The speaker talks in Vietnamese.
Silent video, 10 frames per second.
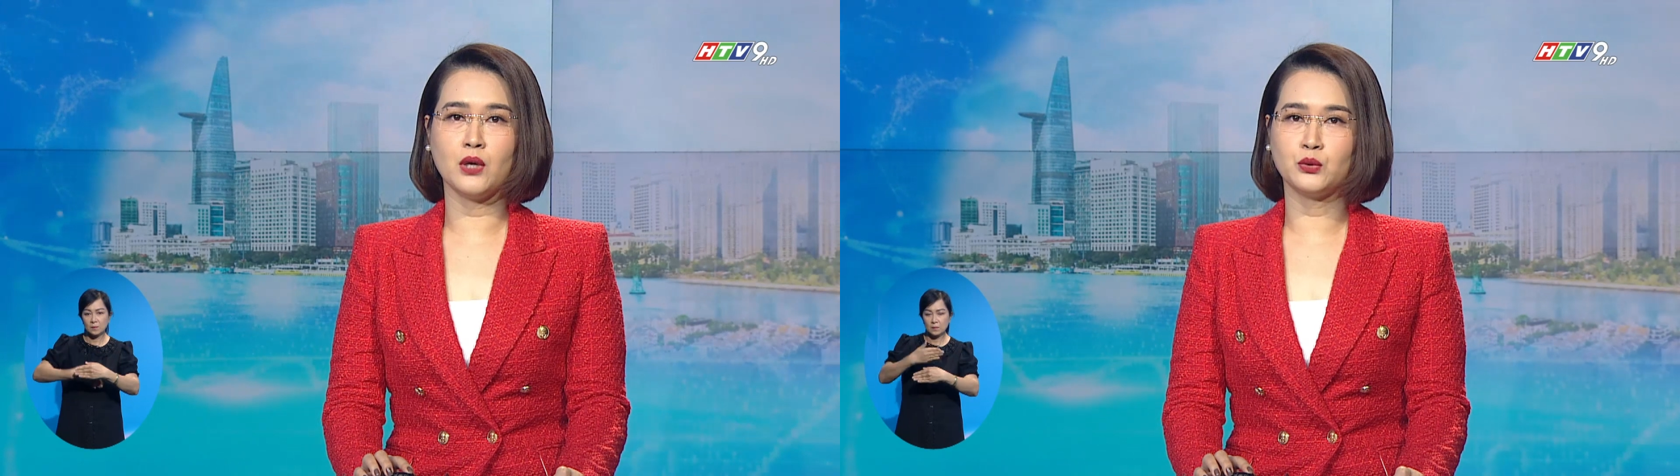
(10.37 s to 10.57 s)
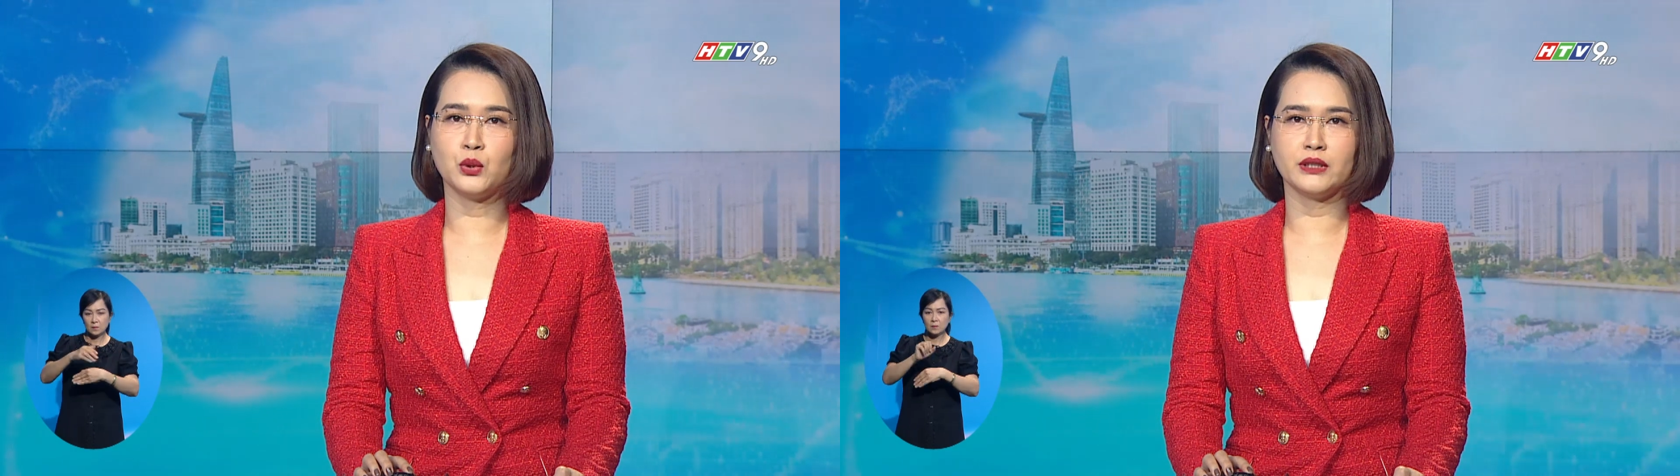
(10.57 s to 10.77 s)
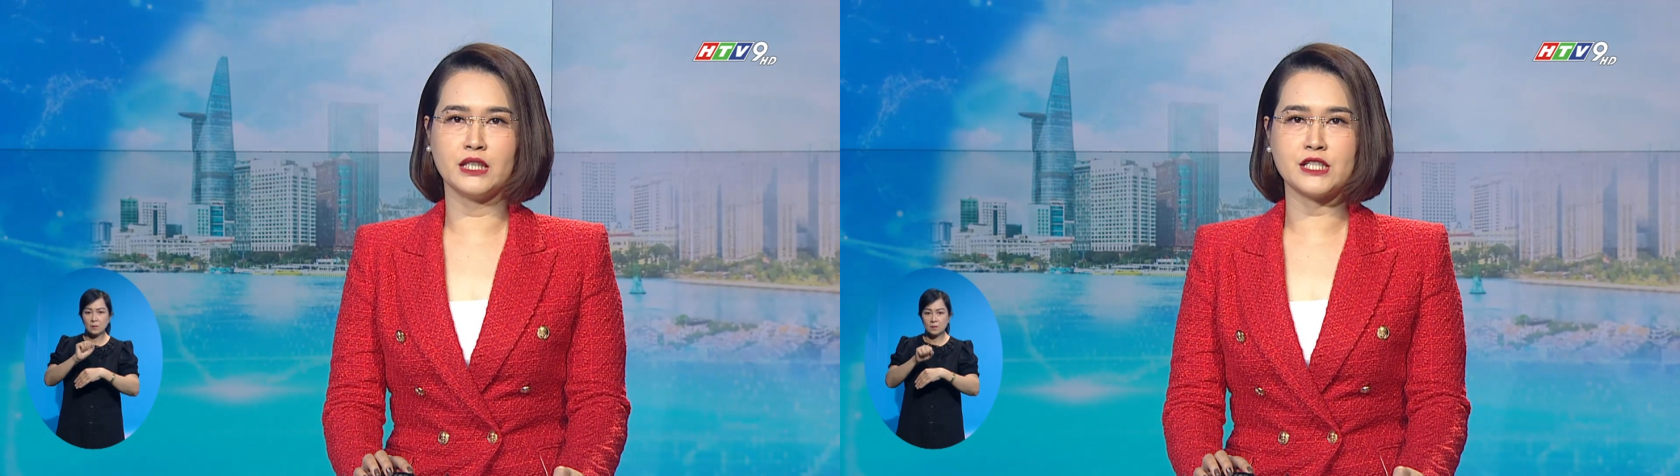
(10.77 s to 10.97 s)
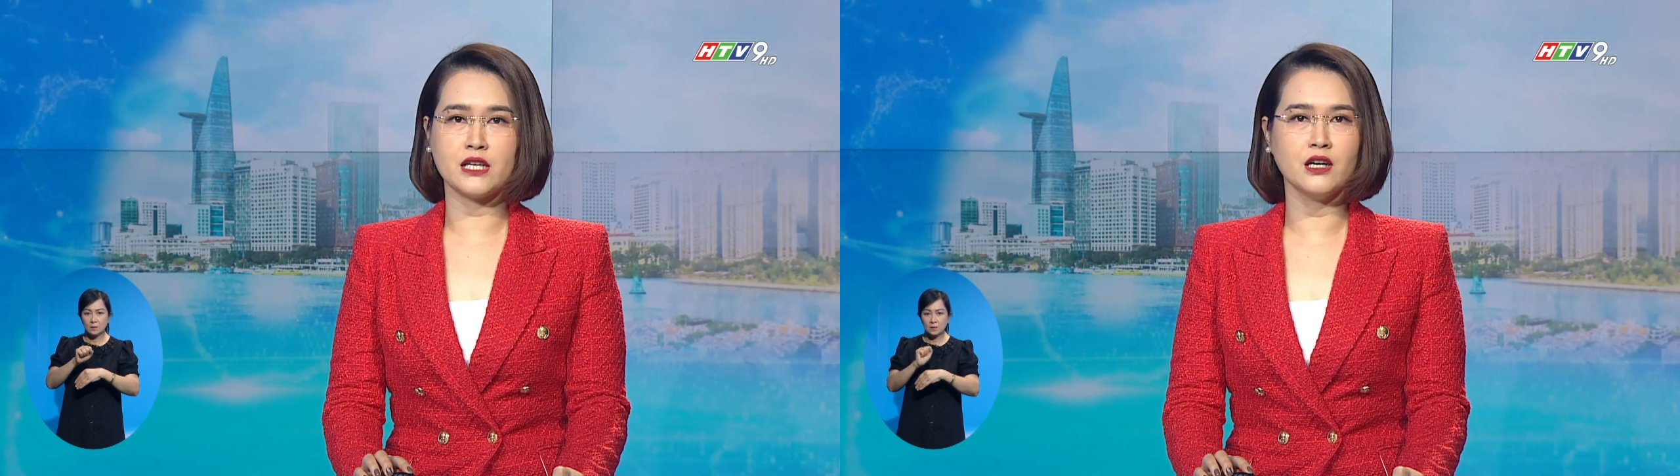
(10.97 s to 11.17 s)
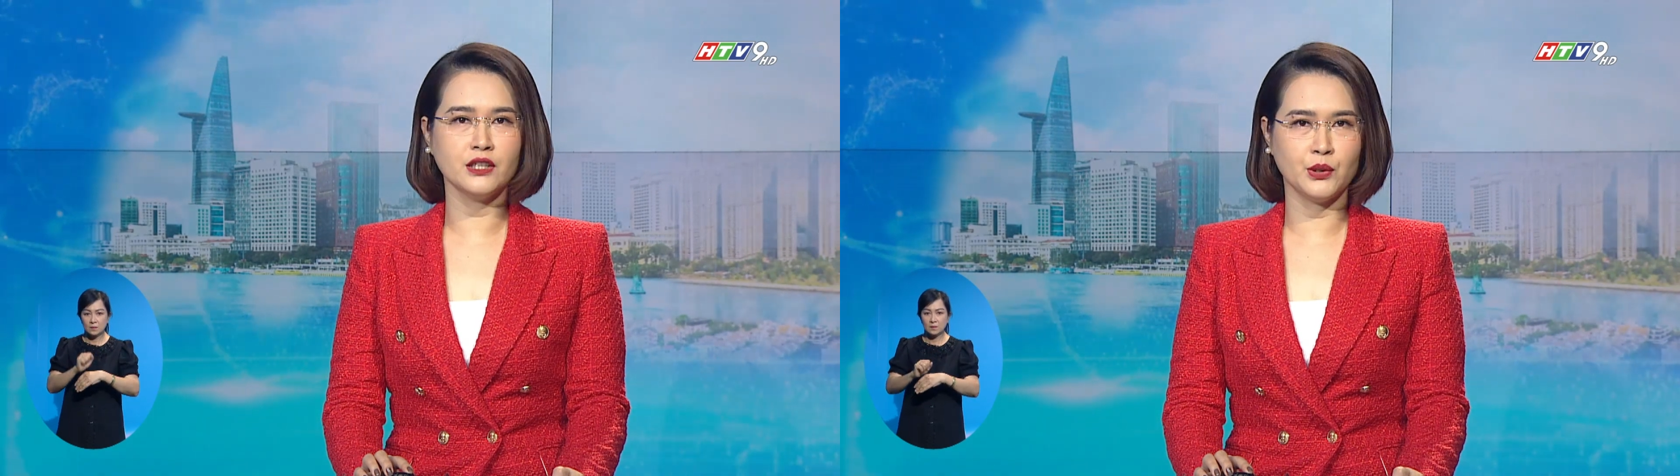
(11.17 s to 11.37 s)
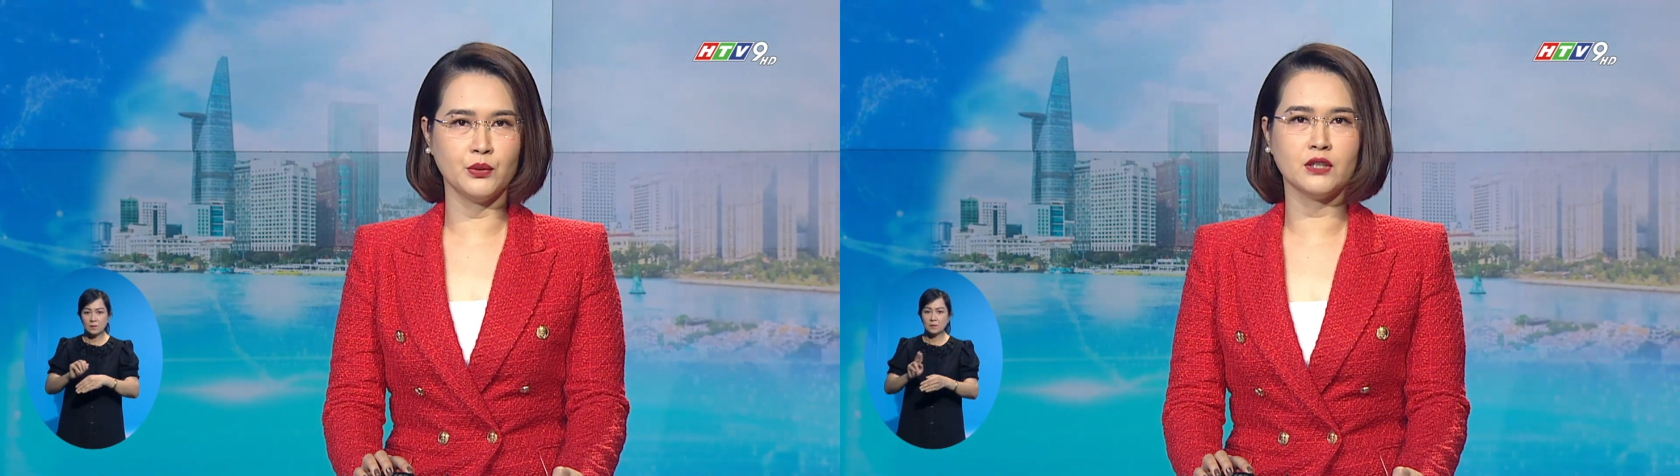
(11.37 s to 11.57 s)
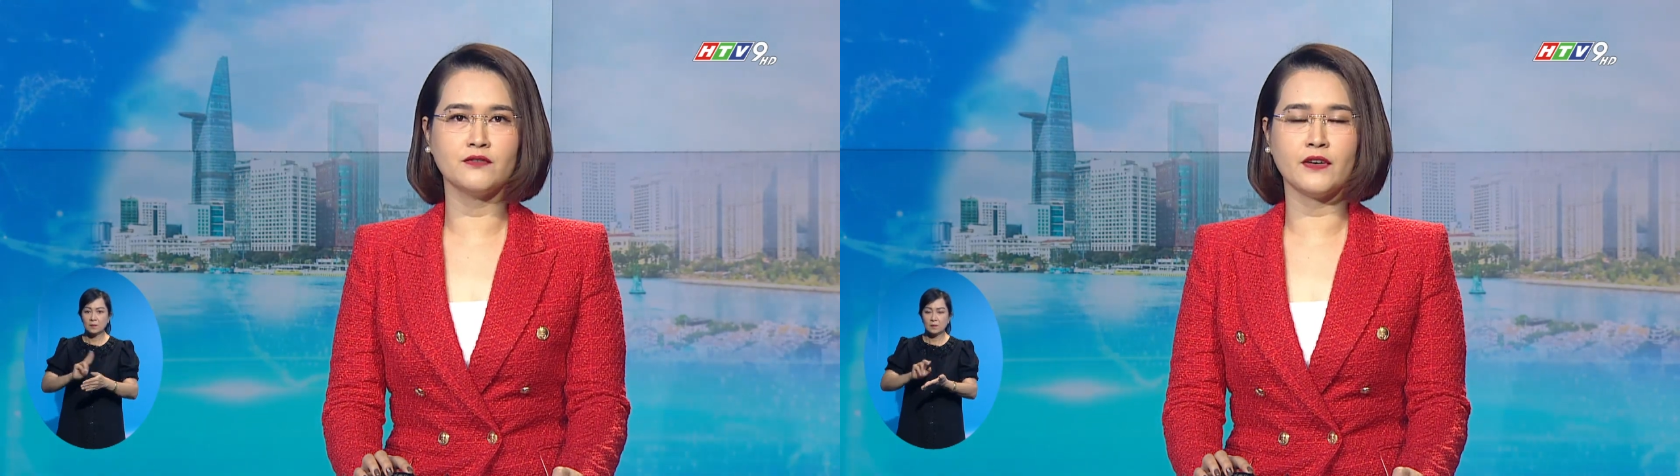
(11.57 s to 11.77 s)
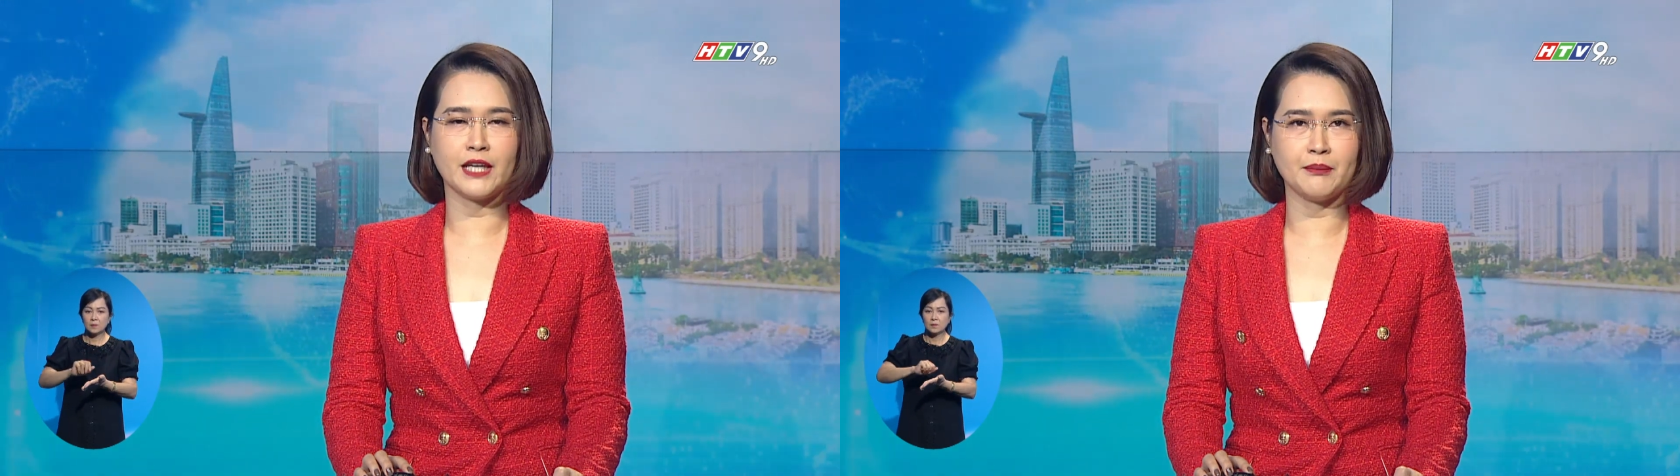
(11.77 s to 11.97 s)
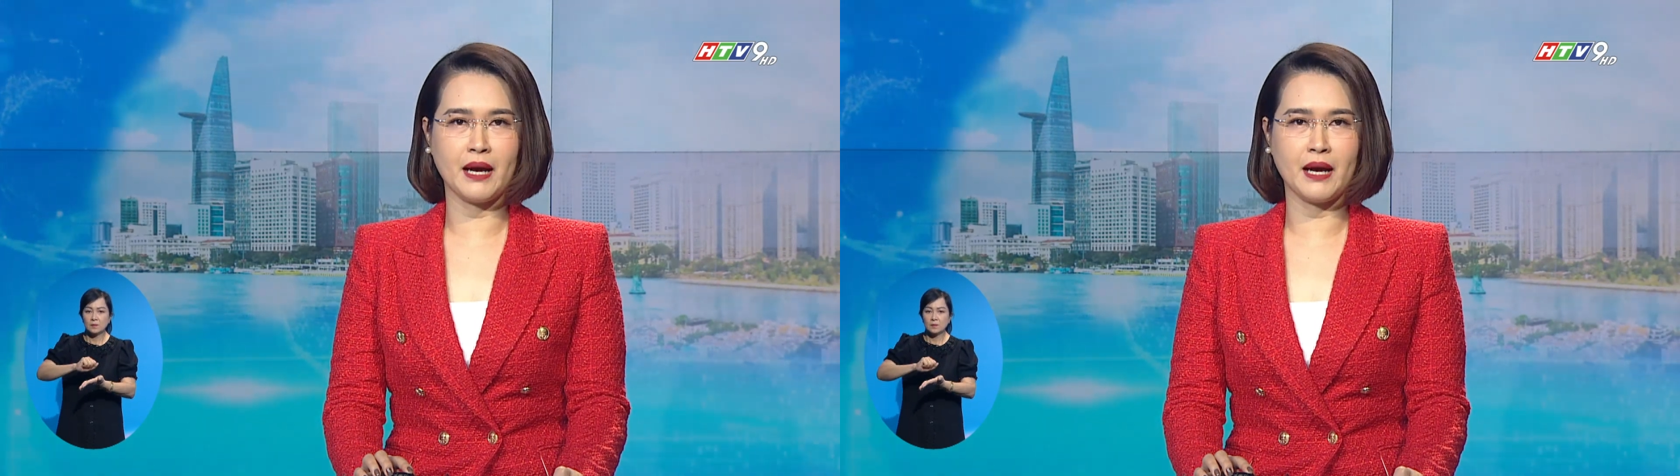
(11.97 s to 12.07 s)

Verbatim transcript: thỏa thuận này sẽ hết hiệu lực vào ngày